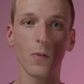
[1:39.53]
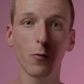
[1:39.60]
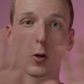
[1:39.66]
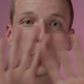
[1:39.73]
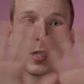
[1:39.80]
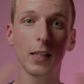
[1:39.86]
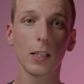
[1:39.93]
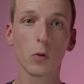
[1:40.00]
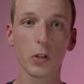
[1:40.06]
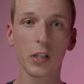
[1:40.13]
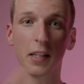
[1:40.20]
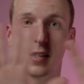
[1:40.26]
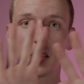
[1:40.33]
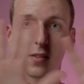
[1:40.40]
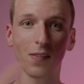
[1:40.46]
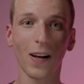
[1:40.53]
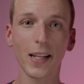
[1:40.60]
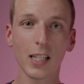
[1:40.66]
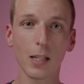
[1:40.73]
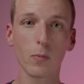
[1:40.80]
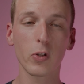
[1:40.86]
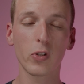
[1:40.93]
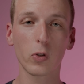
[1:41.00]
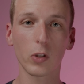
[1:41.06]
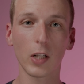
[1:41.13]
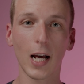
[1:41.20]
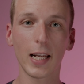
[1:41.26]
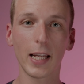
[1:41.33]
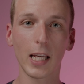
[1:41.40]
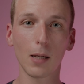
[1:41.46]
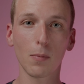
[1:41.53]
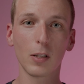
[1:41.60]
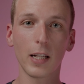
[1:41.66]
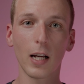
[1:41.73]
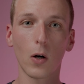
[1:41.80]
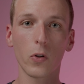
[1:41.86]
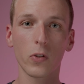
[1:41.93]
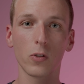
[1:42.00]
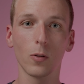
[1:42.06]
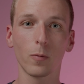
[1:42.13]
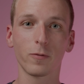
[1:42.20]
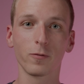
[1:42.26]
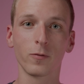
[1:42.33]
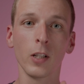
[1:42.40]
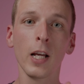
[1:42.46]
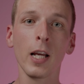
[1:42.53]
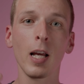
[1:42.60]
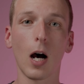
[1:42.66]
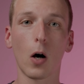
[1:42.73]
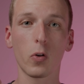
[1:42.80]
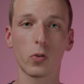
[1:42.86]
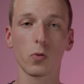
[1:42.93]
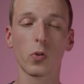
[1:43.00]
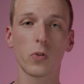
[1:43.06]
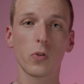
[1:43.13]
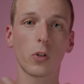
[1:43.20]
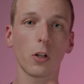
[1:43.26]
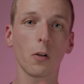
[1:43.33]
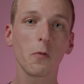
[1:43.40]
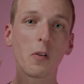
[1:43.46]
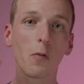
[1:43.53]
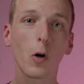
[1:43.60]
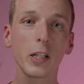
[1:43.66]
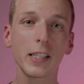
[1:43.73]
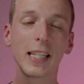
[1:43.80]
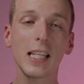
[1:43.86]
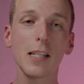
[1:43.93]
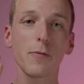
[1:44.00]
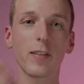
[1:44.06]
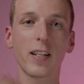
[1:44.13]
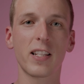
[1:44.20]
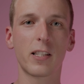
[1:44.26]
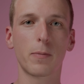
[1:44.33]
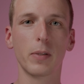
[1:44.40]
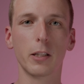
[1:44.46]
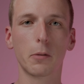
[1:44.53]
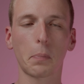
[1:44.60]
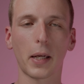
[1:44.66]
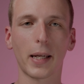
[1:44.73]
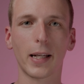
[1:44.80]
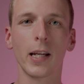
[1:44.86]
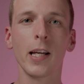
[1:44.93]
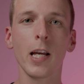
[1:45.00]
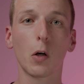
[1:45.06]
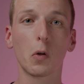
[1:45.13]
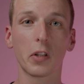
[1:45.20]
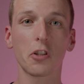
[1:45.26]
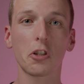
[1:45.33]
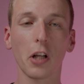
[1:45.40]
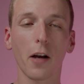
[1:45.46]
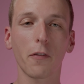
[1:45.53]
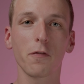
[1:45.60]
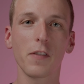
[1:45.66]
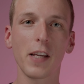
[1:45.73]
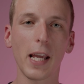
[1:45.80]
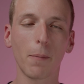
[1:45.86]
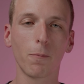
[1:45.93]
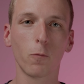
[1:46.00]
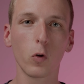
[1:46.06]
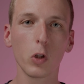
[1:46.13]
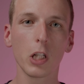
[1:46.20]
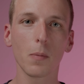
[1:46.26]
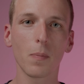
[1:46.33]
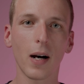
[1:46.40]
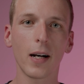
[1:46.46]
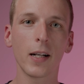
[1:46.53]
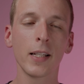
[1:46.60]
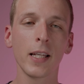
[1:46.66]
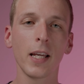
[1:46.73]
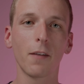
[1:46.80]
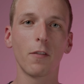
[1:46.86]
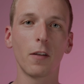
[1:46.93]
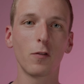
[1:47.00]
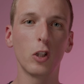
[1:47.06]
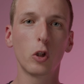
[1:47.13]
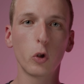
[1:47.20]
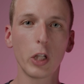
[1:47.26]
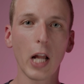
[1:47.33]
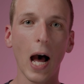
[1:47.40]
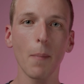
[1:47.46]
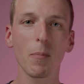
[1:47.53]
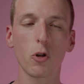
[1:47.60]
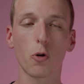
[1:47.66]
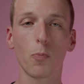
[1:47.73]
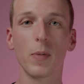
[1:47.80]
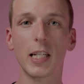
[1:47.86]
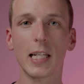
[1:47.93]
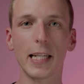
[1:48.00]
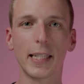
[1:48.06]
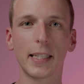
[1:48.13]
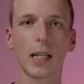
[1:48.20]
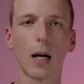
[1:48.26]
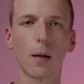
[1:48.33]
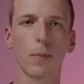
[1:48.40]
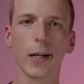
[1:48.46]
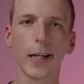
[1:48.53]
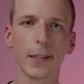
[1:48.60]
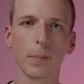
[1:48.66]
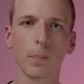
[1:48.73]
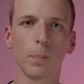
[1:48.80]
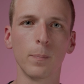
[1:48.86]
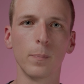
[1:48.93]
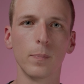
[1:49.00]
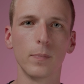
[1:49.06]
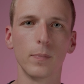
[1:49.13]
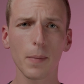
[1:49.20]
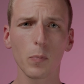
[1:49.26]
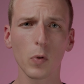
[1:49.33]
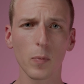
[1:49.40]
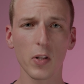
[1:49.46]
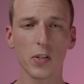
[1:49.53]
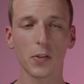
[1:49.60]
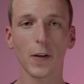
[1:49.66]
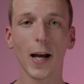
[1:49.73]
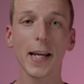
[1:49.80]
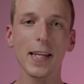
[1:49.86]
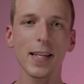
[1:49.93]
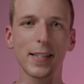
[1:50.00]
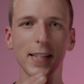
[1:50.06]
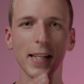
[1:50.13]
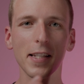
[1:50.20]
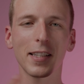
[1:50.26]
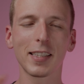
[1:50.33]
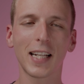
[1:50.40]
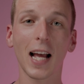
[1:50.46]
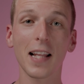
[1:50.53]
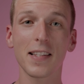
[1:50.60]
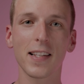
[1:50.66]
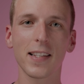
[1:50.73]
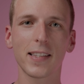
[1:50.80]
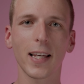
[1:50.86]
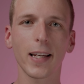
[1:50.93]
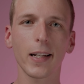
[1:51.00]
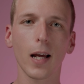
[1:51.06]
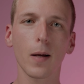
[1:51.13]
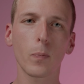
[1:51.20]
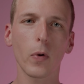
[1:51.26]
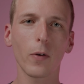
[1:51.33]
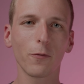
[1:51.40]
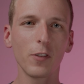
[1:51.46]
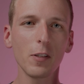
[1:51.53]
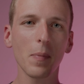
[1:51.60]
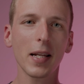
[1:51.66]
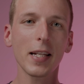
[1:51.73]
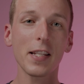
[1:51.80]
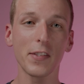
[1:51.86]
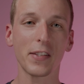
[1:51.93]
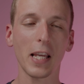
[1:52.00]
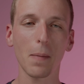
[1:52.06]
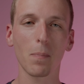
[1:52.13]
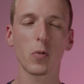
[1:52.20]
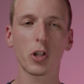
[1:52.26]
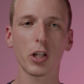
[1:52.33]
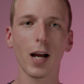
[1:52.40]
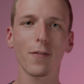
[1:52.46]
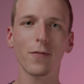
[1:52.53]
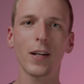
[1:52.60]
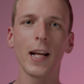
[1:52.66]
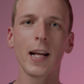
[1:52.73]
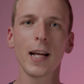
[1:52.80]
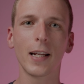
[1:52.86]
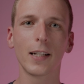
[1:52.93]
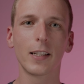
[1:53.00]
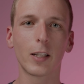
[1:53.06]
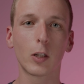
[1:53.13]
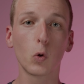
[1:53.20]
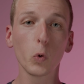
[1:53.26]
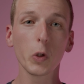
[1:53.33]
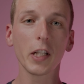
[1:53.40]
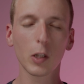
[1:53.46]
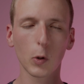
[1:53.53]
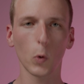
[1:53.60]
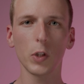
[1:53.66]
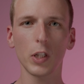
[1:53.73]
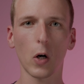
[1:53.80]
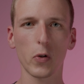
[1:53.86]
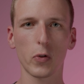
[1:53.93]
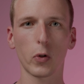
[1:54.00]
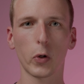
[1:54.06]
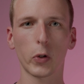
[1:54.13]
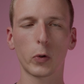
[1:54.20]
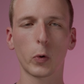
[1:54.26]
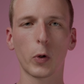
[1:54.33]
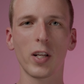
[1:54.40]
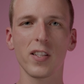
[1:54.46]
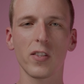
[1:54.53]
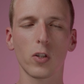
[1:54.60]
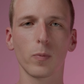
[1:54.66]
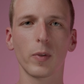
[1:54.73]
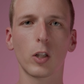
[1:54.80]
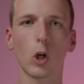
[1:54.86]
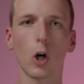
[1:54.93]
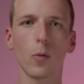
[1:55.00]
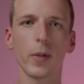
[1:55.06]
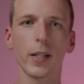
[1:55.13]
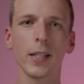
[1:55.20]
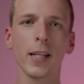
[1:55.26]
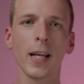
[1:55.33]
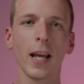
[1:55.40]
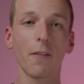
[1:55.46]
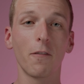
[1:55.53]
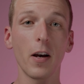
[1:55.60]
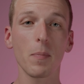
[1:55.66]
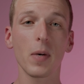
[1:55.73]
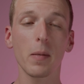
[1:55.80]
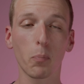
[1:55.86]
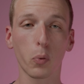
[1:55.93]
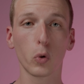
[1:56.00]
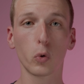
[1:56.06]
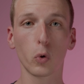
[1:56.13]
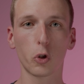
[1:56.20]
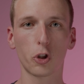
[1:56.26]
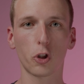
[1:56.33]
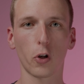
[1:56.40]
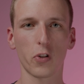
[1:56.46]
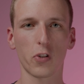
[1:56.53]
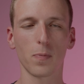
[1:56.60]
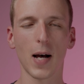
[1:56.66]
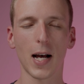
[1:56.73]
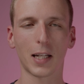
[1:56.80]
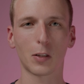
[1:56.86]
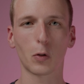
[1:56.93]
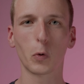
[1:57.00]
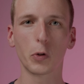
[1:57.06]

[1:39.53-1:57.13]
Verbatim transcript: Wir wollen nicht nur die zweidimensionale Ebene ausnutzen, ausnutzen, sondern wir wollen Tiefe ins Bild bringen. Und das schaffen wir eben wunderbar, wenn wir dynamisch mit Licht arbeiten. Tipp Nummer zwei ist eher ein ganzes Setup, wie man es eben schafft, eine gute Grundausleuchtung hinzubekommen, wenn man Produktshots macht.